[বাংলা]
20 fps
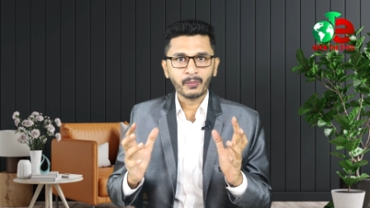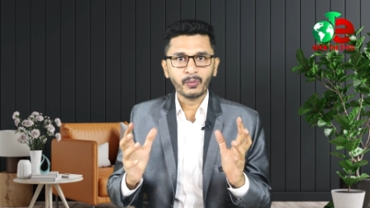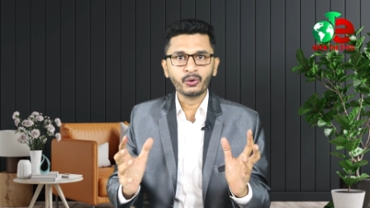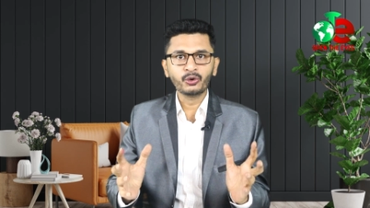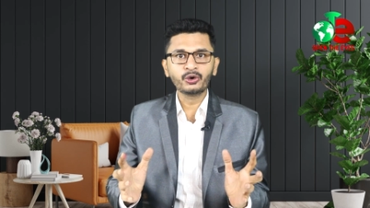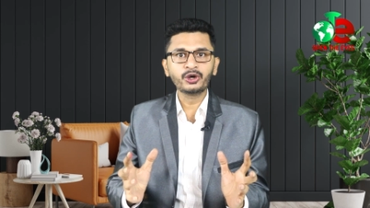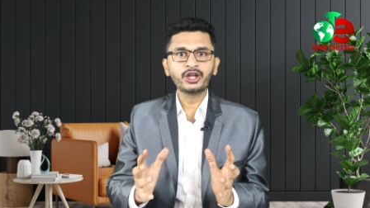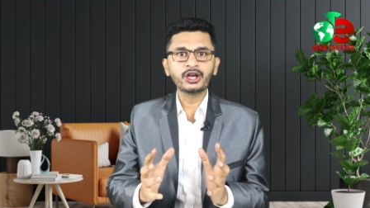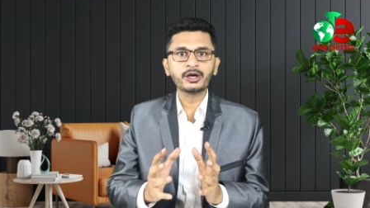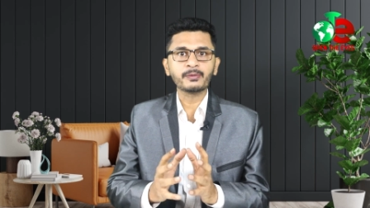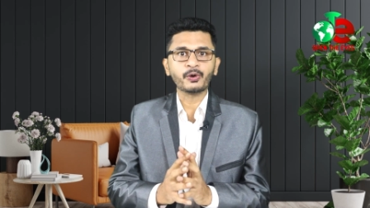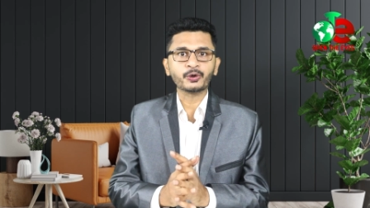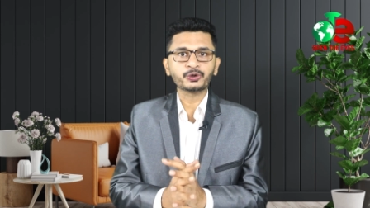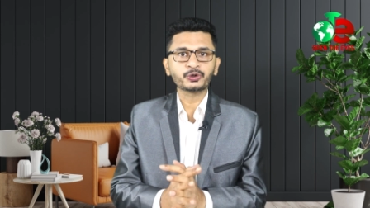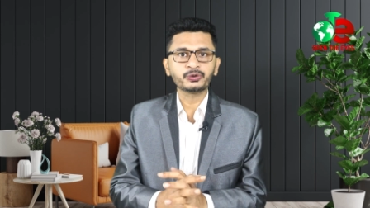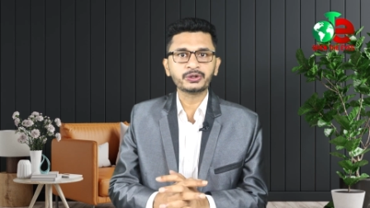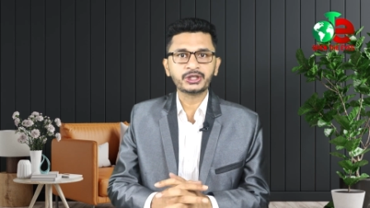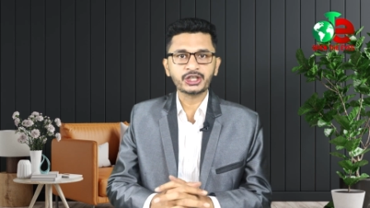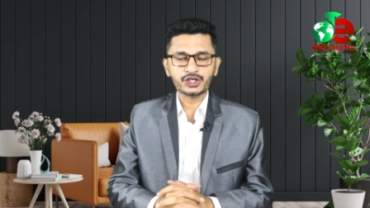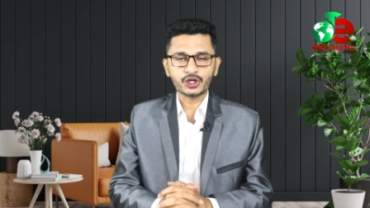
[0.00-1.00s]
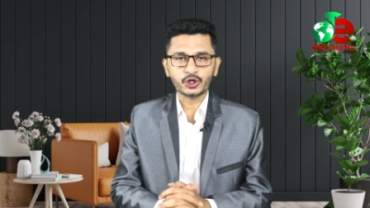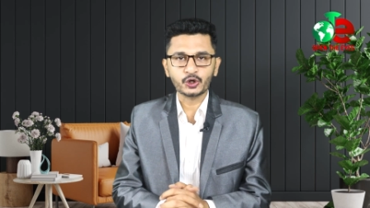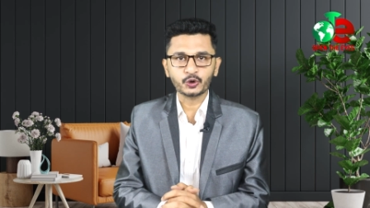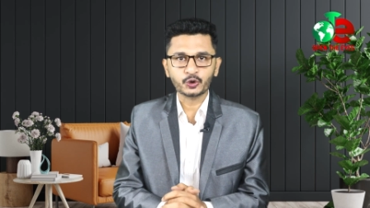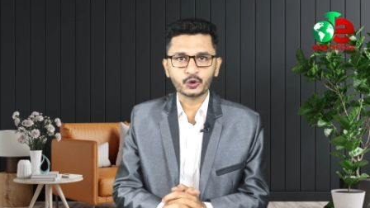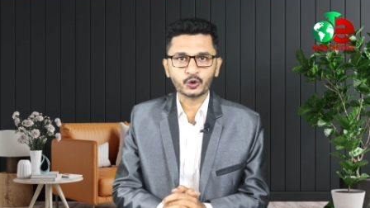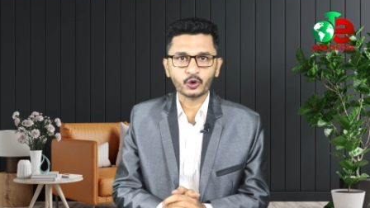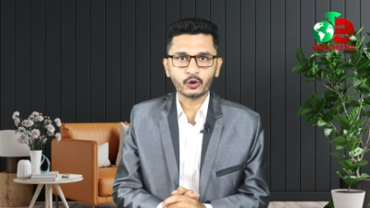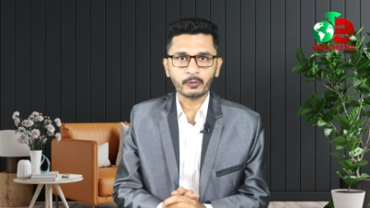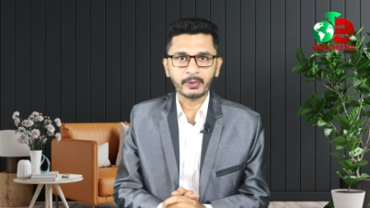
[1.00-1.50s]
মনির মতো দেশ
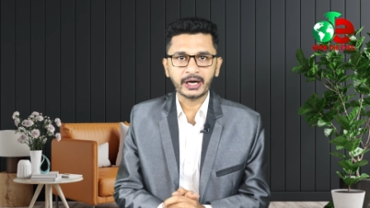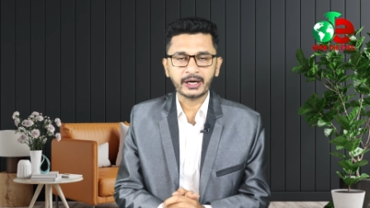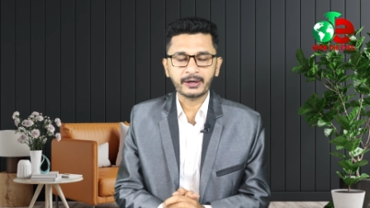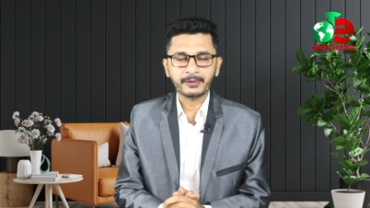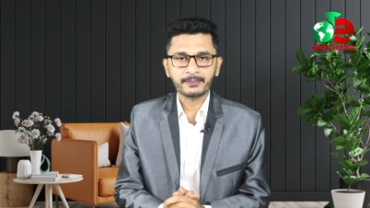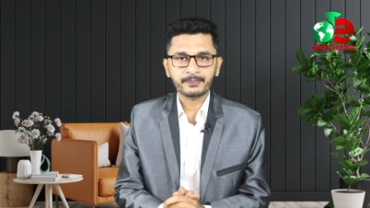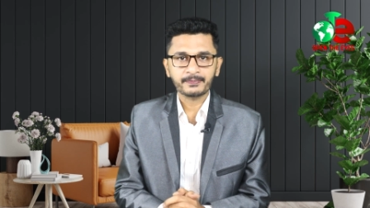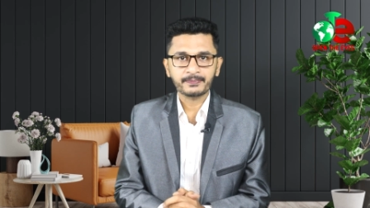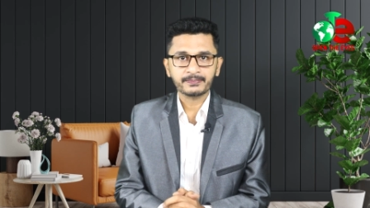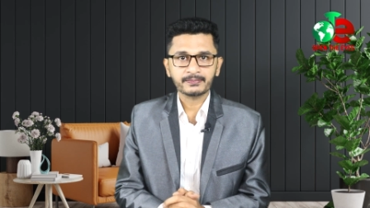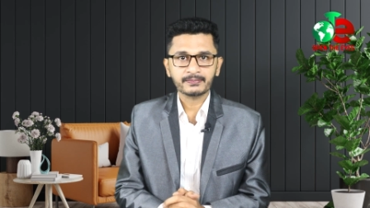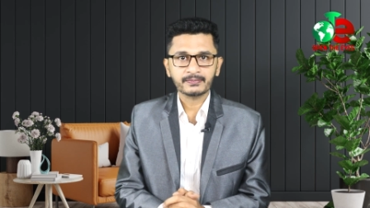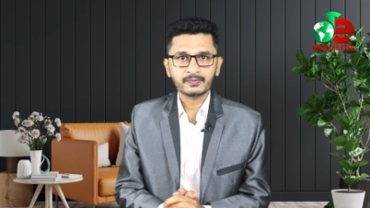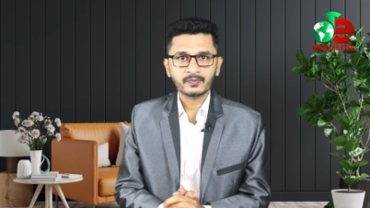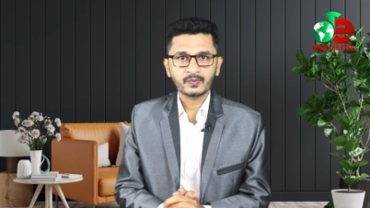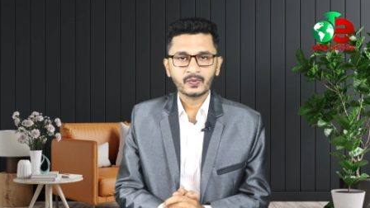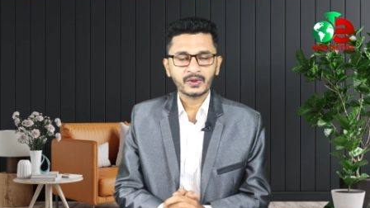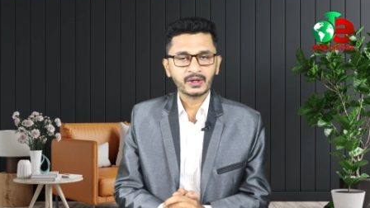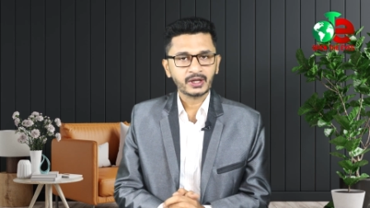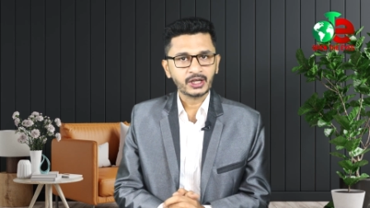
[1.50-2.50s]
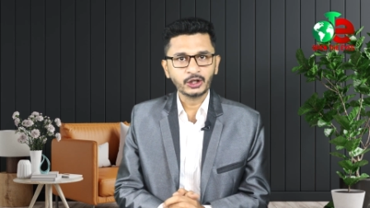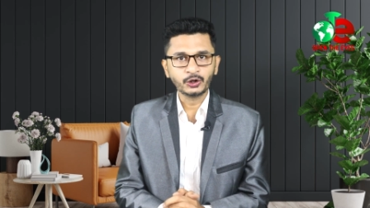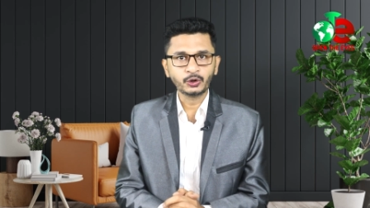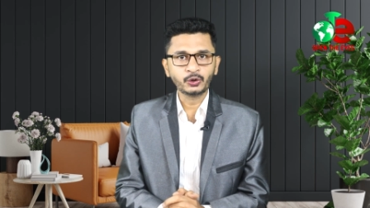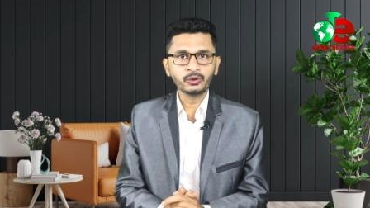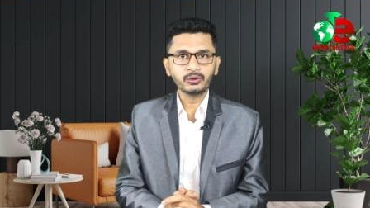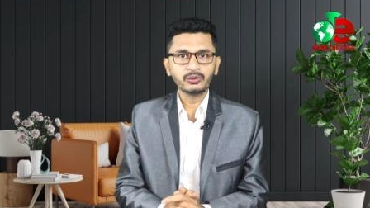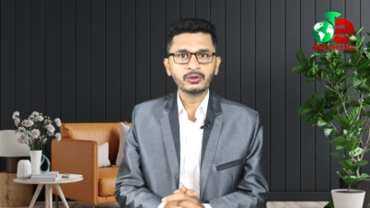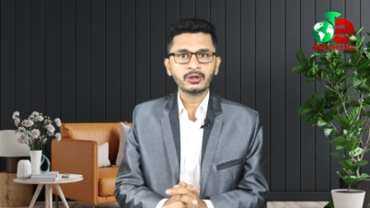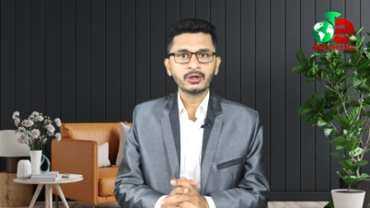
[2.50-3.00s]
লুট করবেন
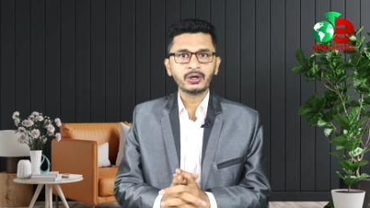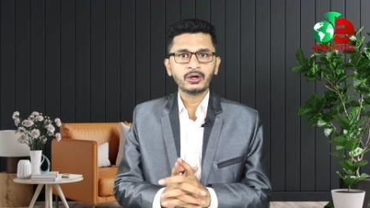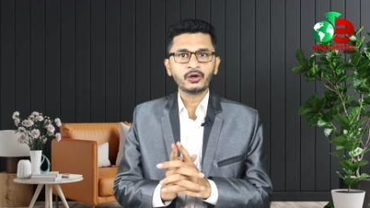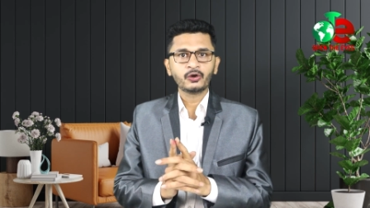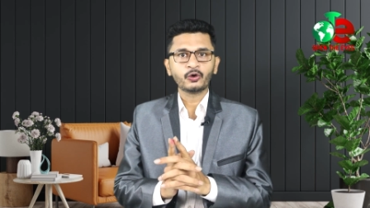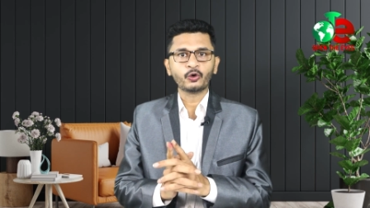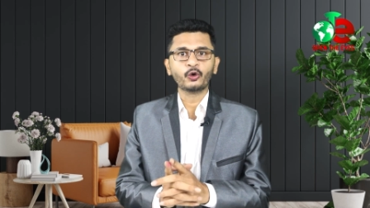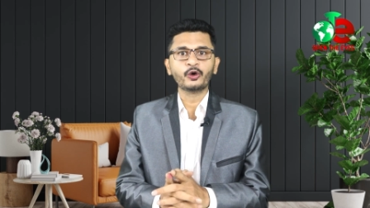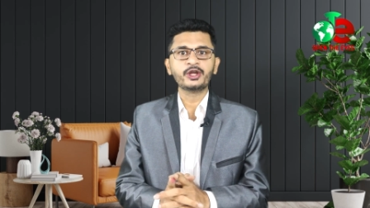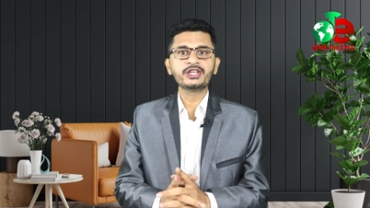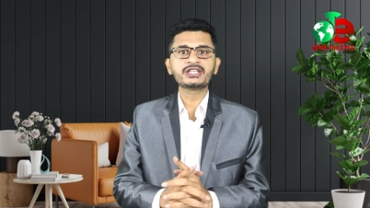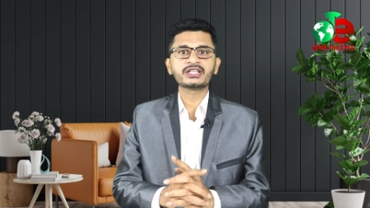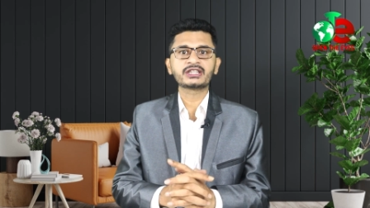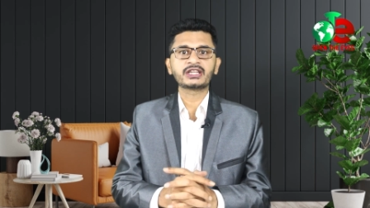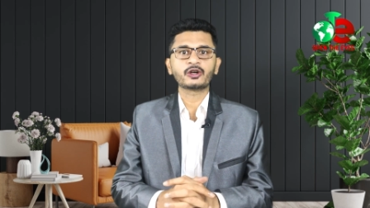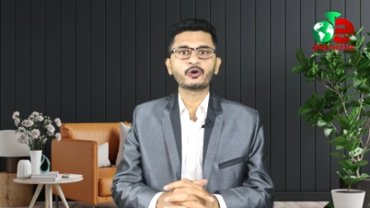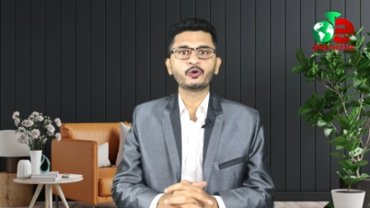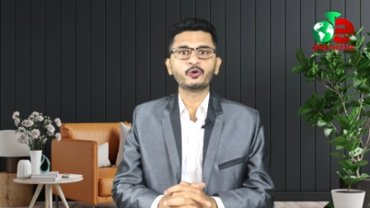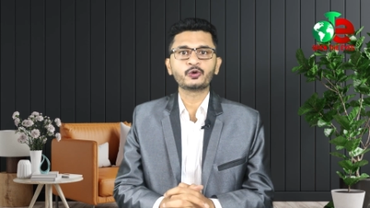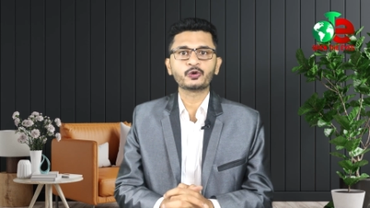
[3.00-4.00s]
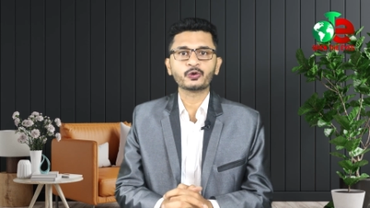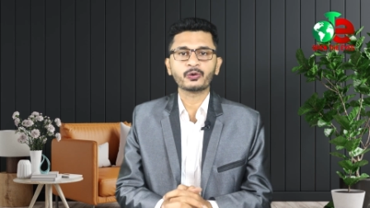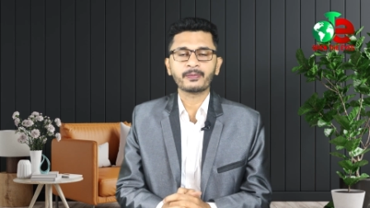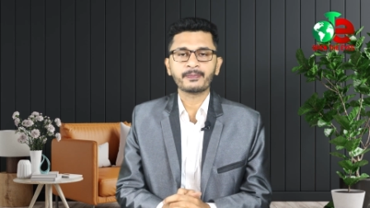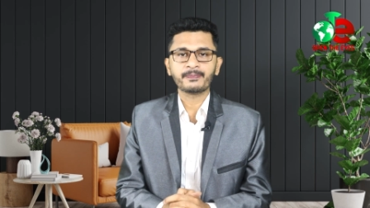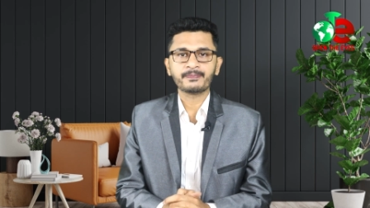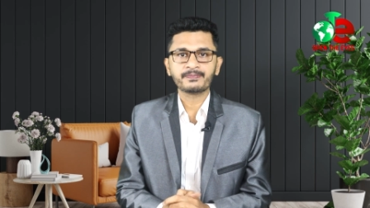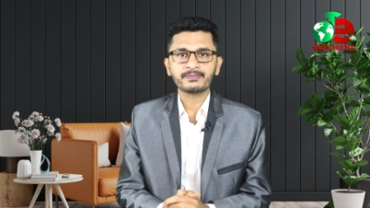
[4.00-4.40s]
কিন্তু হয়েছে তার উল্টো